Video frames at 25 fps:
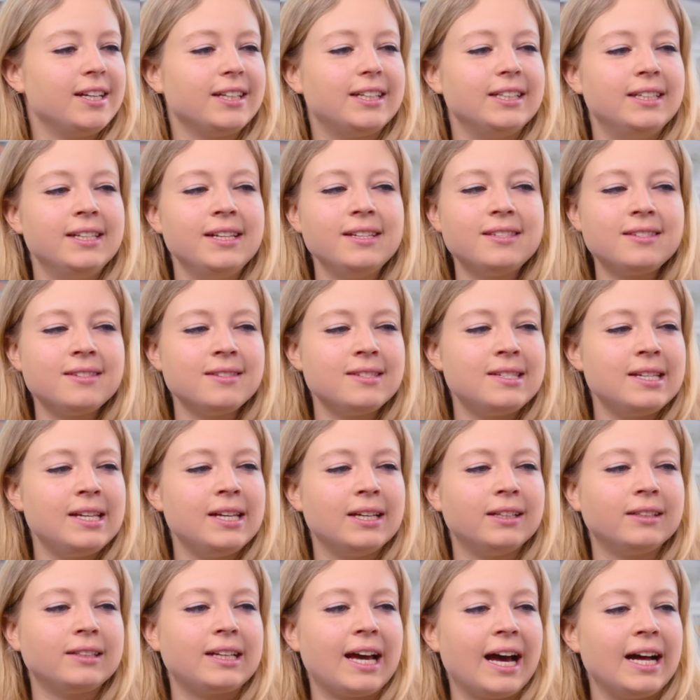Genießen Sie
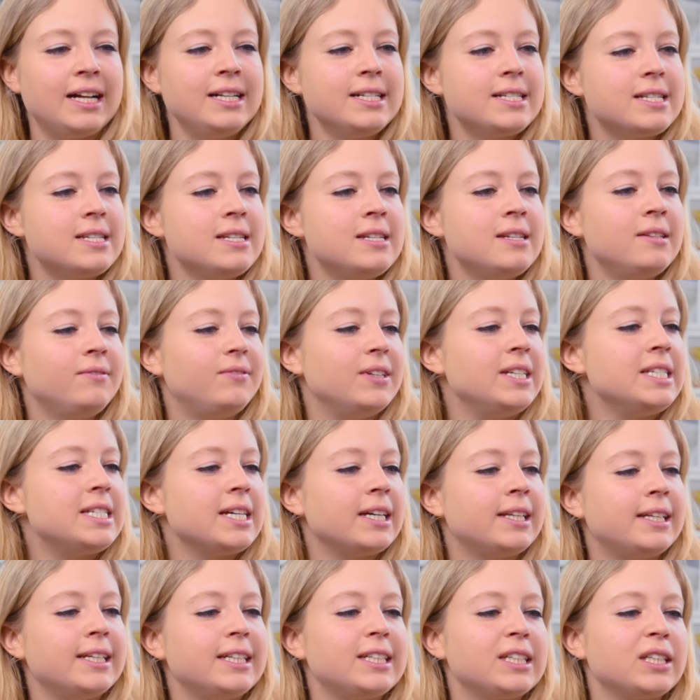in kalten
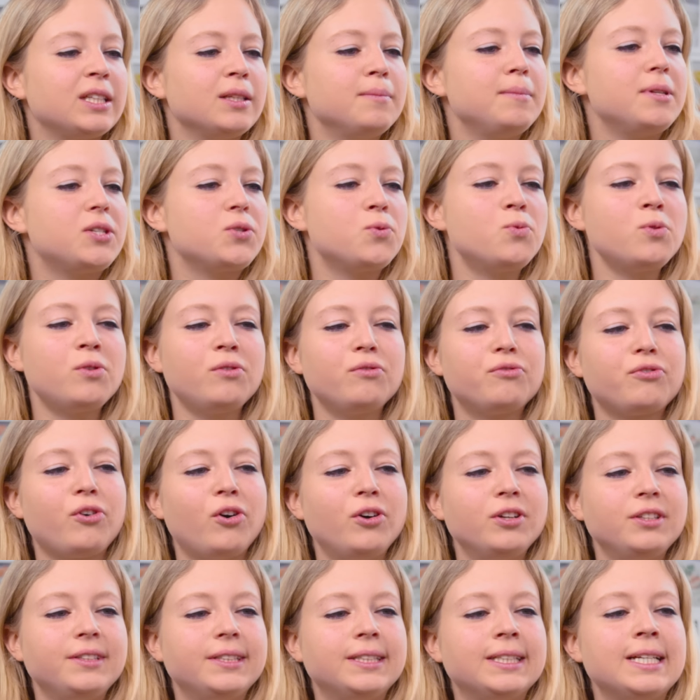Winternächten mit guten
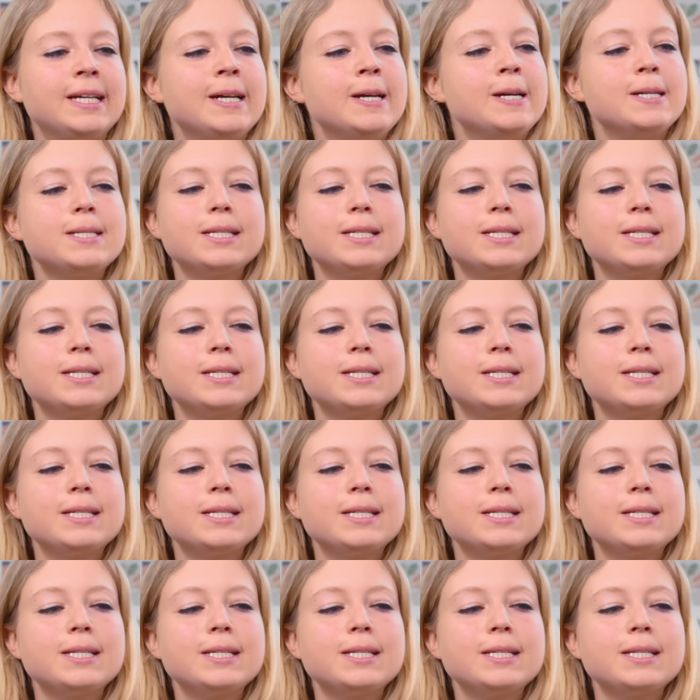Freunden